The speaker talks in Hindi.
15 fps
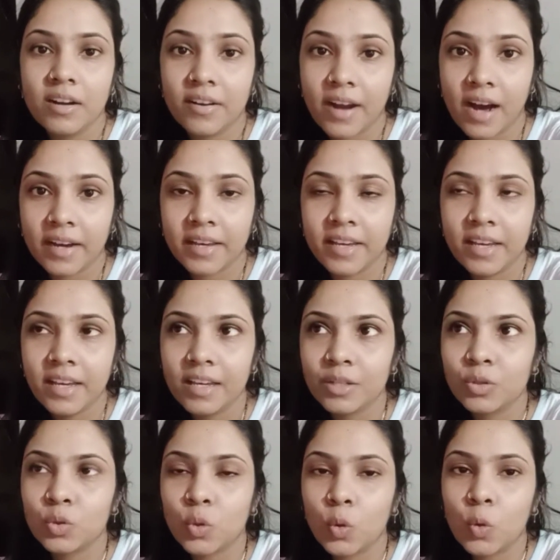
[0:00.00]
राखी
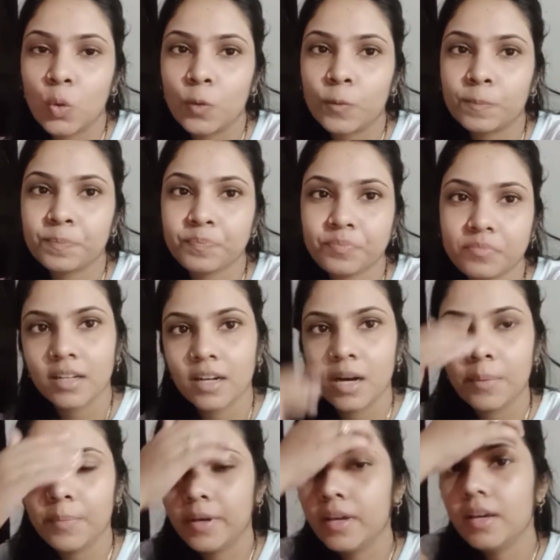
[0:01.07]
सो so,
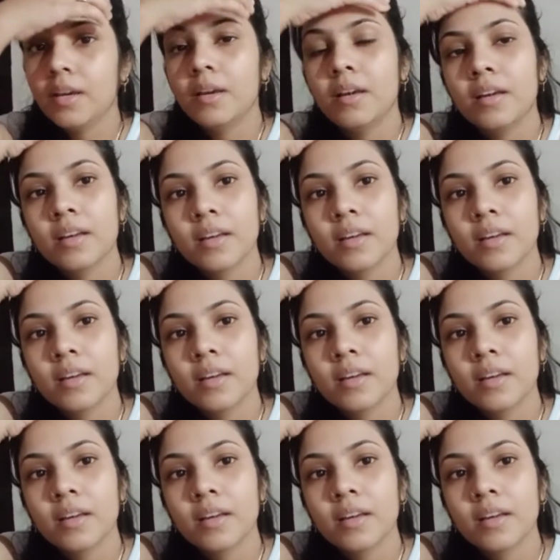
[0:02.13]
अभी